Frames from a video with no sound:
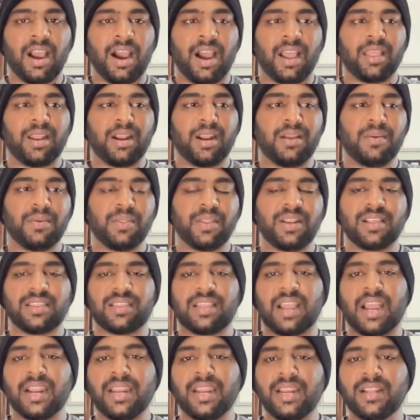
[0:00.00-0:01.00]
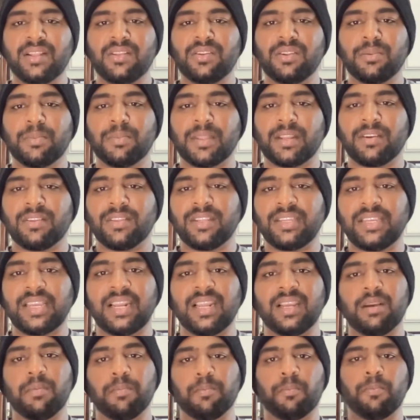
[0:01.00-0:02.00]
அதனால வந்து நான் ஸ்டார்டிங்ல இருந்து வந்து பாத்தீங்கன்னா வந்து
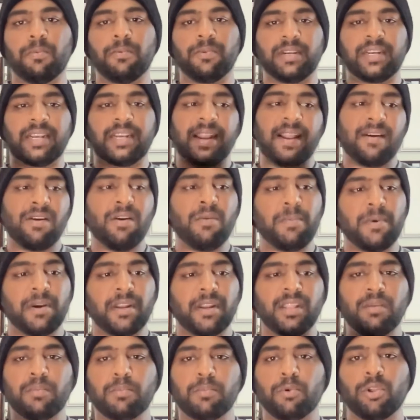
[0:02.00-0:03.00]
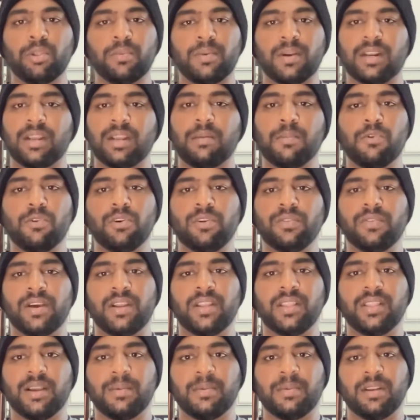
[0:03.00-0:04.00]
எனக்கு டிராவல் பண்றதுக்கு போதுமான அமௌண்ட்
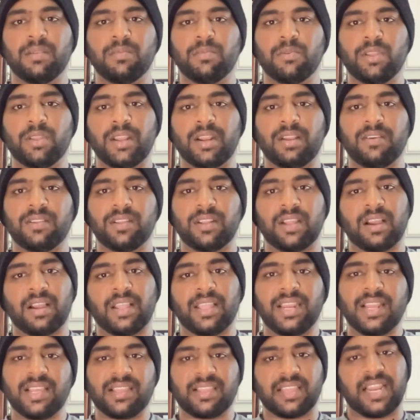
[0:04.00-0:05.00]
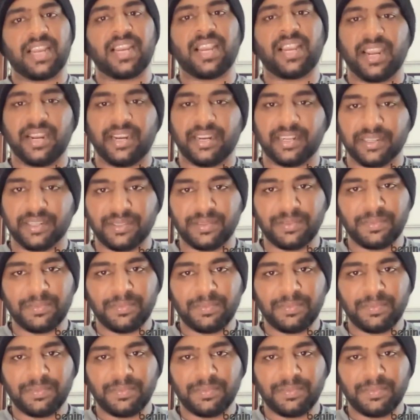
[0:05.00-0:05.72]
வருது அப்படின்னும் போது எனக்கு நான் அதுலயே ஸ்டக் ஆயிட்டேன்